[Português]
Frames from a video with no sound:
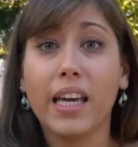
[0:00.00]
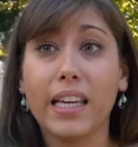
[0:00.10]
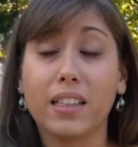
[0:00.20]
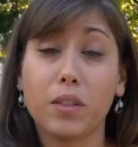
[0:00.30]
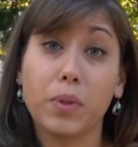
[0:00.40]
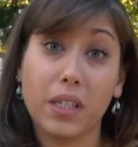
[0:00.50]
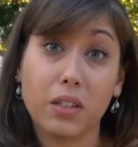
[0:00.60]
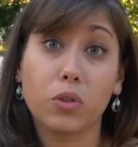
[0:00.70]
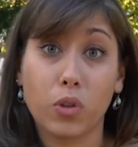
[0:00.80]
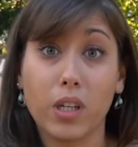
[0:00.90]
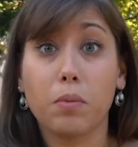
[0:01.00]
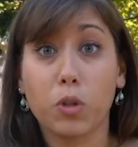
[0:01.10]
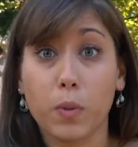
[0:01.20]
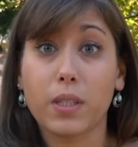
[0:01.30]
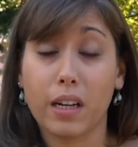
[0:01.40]
e é também isso que
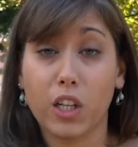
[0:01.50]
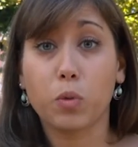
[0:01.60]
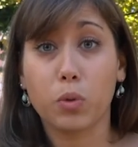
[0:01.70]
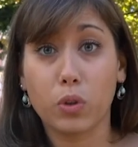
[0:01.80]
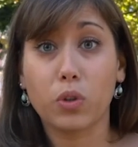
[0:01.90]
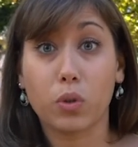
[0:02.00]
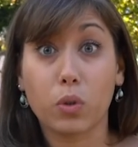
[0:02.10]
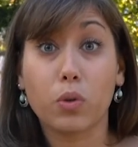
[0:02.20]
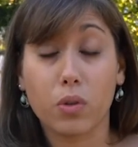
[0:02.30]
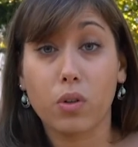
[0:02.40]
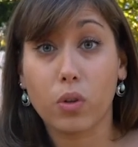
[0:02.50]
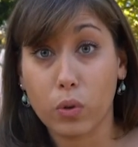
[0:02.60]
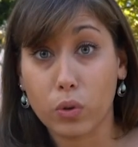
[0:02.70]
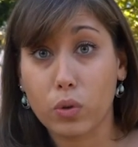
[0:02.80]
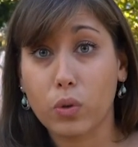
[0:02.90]
gostaríamos de passar às pessoas que se cruzam
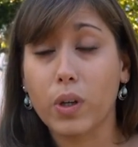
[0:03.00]
connosco.